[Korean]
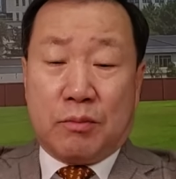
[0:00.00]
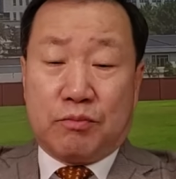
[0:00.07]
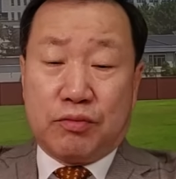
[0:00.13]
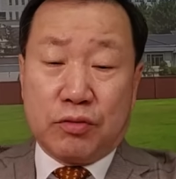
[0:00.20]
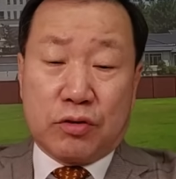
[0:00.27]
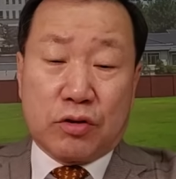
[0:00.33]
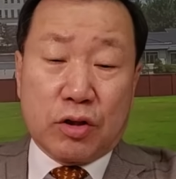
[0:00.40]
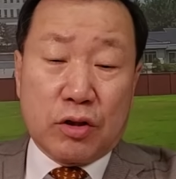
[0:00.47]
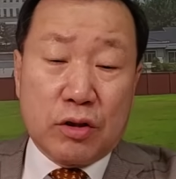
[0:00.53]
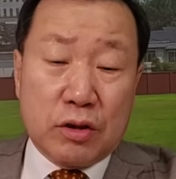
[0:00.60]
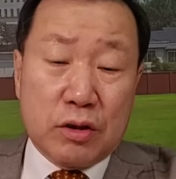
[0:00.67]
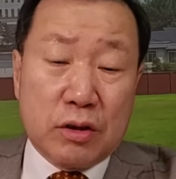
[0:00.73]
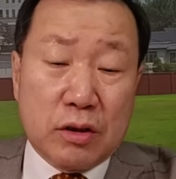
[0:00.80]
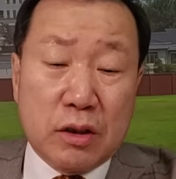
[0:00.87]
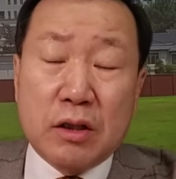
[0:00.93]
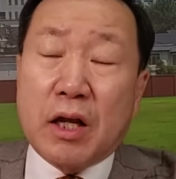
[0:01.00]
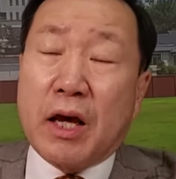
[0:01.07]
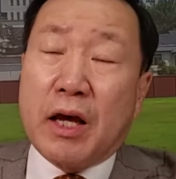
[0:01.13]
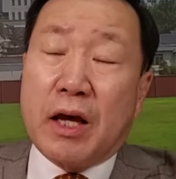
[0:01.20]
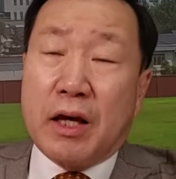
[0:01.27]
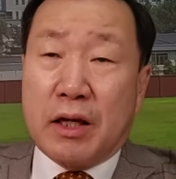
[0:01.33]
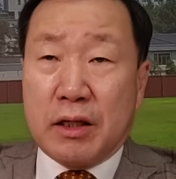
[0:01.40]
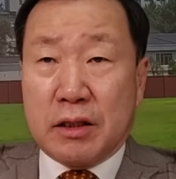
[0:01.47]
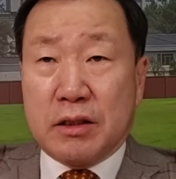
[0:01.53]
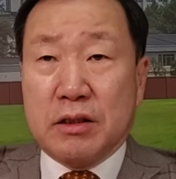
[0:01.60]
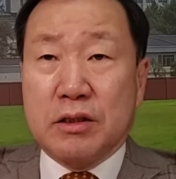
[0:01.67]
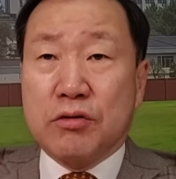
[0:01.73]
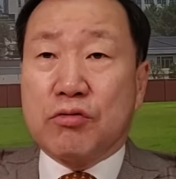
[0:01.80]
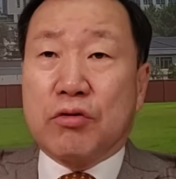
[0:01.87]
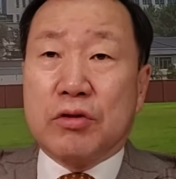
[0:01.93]
부천을의
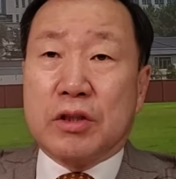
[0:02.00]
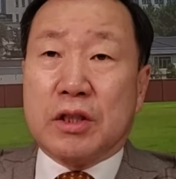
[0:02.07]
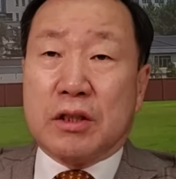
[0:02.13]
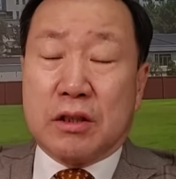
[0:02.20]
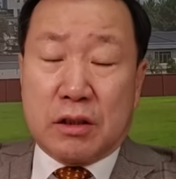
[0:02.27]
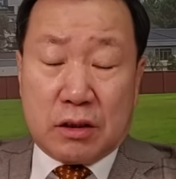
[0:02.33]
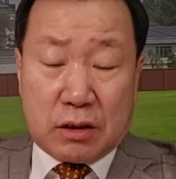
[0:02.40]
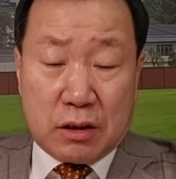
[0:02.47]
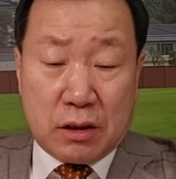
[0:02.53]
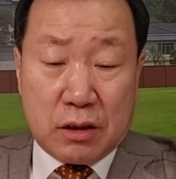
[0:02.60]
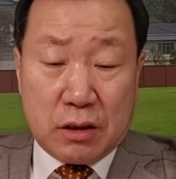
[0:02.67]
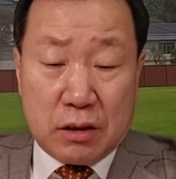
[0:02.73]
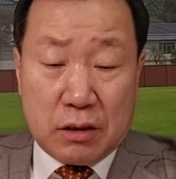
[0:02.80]
그 유권자들은